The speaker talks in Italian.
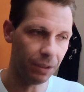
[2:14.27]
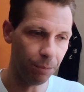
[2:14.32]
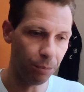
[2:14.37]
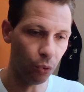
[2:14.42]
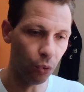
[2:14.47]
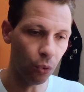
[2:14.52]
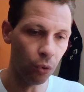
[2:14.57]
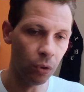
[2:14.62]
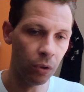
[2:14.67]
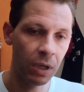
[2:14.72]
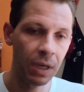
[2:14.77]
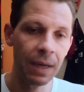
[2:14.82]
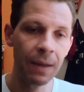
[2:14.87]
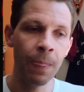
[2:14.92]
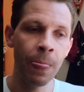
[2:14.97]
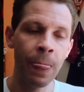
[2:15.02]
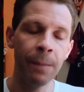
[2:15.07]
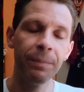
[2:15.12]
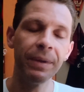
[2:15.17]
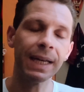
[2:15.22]
di più,
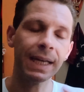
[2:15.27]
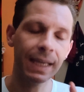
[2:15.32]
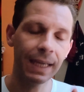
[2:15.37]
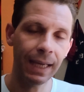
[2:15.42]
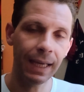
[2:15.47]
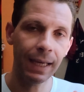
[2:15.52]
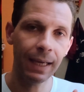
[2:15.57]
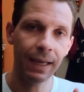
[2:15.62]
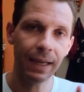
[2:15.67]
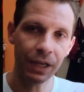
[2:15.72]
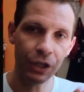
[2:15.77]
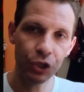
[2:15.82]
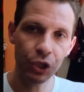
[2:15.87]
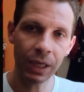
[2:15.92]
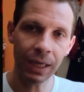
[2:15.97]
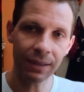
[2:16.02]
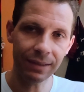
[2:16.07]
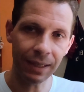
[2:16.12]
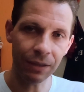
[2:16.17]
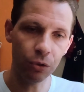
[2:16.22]
perché
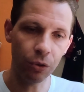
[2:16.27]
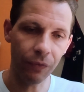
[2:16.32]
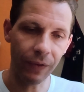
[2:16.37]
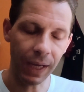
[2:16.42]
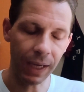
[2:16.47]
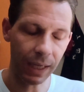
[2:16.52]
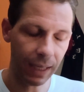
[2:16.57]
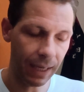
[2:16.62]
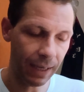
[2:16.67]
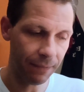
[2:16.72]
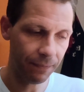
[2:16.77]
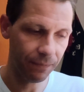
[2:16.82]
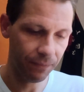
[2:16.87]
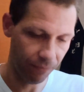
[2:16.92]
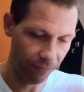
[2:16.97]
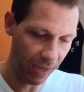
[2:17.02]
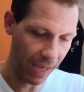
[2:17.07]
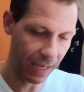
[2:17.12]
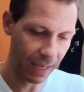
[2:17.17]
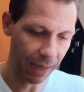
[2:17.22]
regia tanto venga,
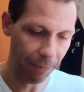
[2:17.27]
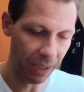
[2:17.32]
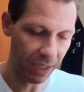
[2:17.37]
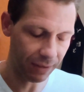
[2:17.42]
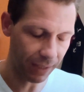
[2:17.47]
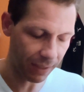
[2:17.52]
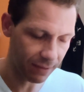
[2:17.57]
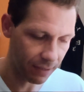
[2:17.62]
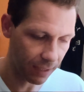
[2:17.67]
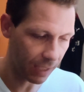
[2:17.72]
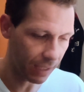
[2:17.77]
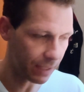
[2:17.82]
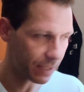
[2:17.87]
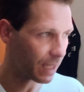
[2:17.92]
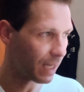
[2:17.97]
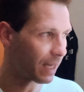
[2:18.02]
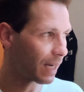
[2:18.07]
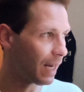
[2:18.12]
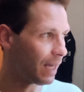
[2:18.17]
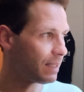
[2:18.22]
venga, metta,
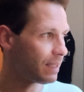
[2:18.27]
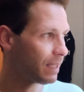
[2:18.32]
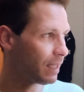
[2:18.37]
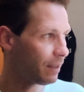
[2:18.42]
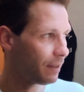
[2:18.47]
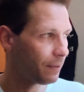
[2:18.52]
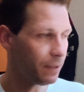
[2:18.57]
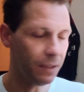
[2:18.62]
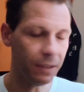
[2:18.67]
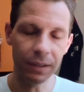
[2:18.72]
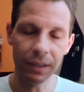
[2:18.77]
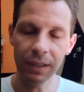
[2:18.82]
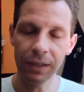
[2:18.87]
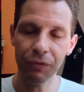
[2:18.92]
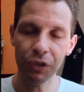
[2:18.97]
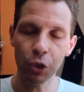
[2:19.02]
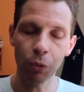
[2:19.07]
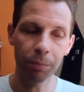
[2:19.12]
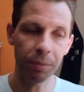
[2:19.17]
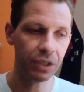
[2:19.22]
inserisca, grazie, in
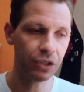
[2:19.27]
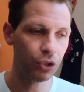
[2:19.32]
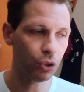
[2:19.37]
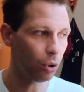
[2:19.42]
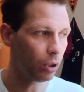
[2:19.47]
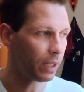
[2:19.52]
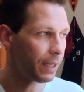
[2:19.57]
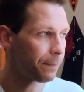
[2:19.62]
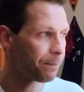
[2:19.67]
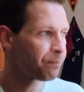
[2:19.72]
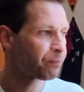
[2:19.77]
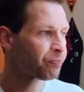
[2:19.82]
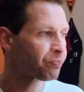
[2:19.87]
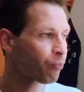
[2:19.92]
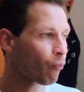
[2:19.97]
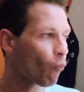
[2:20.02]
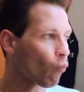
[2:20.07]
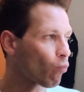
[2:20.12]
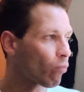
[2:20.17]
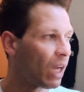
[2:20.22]
video impressione,
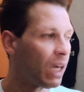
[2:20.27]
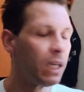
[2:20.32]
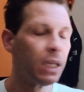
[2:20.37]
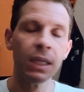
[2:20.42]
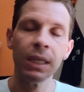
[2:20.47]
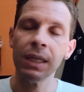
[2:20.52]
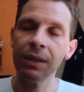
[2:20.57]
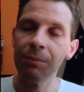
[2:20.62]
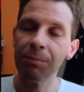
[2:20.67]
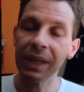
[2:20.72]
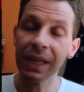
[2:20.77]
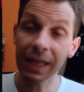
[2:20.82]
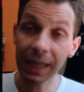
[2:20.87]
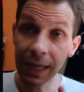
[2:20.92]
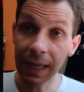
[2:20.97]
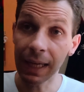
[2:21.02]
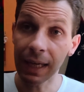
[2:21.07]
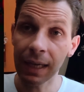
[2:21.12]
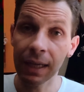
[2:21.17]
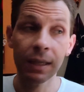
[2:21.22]

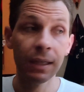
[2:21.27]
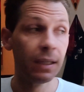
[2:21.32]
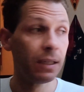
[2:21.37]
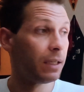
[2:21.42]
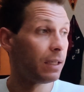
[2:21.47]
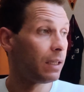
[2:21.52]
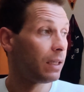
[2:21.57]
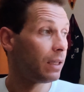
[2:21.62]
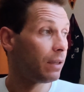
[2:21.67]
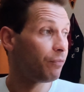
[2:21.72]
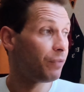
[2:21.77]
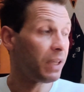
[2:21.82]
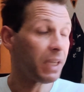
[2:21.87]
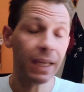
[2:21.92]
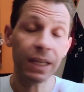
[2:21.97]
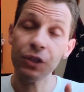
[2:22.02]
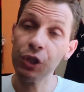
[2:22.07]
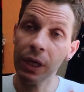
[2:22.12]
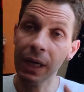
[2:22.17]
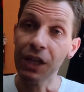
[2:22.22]
perché
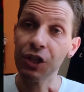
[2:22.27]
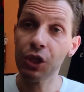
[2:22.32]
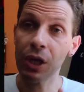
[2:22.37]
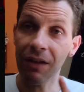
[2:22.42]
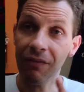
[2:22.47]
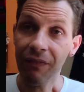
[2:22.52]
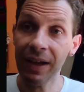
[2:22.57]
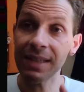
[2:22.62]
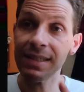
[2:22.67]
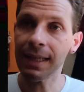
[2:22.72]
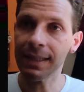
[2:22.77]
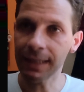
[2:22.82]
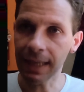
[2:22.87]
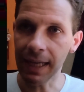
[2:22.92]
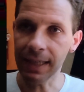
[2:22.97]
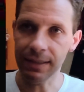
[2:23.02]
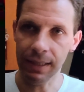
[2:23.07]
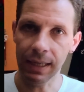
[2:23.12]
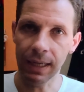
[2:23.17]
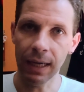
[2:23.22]
finché ci regge la fase
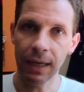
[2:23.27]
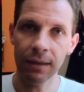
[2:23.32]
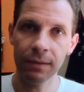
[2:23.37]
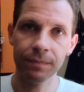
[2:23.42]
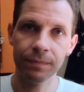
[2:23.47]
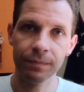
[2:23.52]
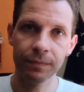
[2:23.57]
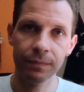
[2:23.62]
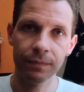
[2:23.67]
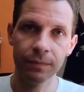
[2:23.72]
atletica,